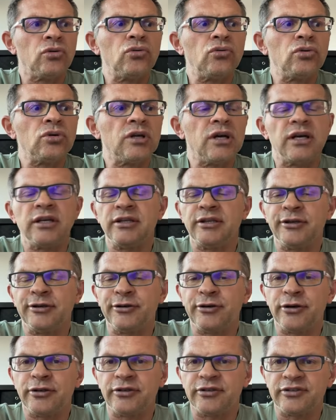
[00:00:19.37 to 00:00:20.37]
Oder
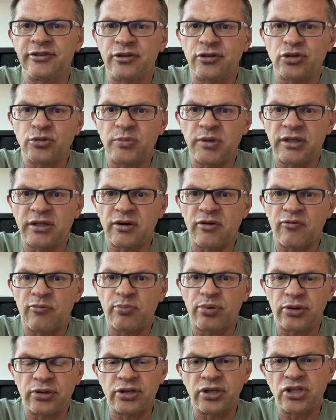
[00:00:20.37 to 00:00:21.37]
ihr könnt es auch später
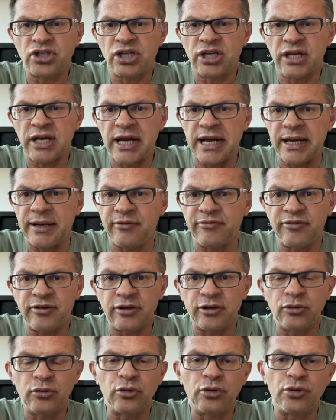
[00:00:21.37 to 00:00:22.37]
auf Podigy
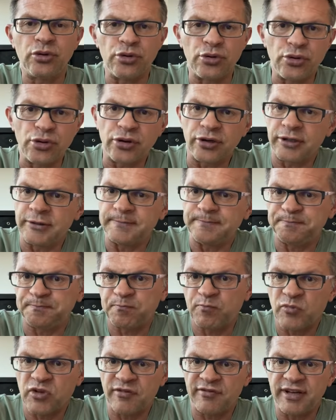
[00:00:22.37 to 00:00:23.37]
einfach nur hören,
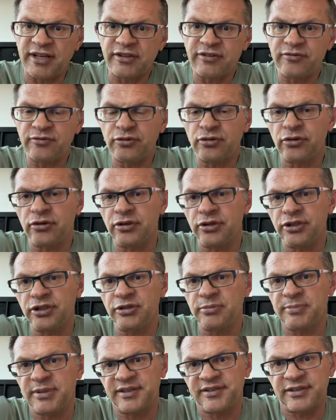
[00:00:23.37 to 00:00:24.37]
was für
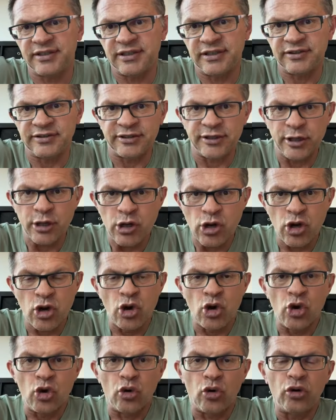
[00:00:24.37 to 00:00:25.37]
euch besser ist.
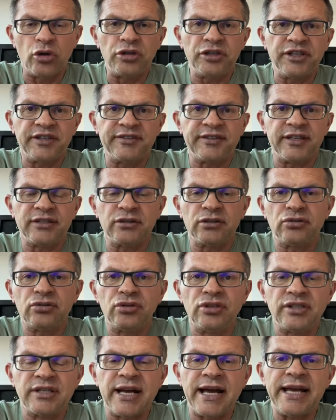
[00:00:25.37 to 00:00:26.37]
Und ihr seid
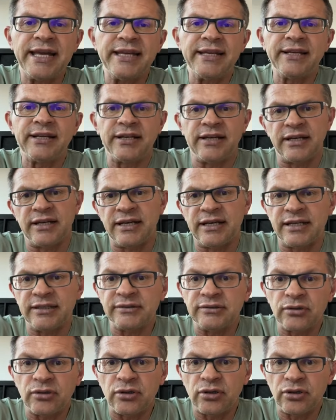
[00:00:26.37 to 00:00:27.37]
natürlich
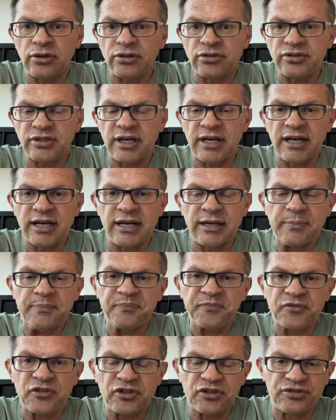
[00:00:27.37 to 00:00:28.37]
eingeladen, heute
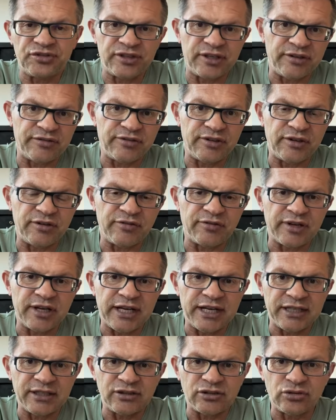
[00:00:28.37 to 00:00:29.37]
Abend sehr viele
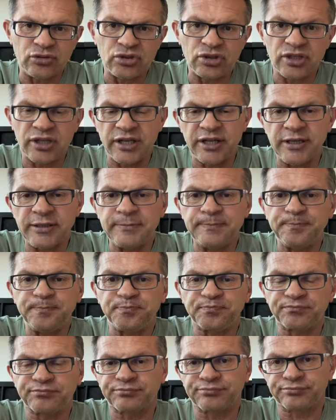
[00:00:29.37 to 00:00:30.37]
Fragen zu
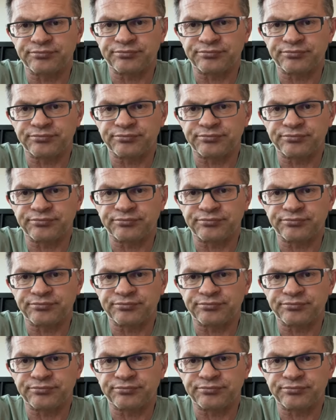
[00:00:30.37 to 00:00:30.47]
stellen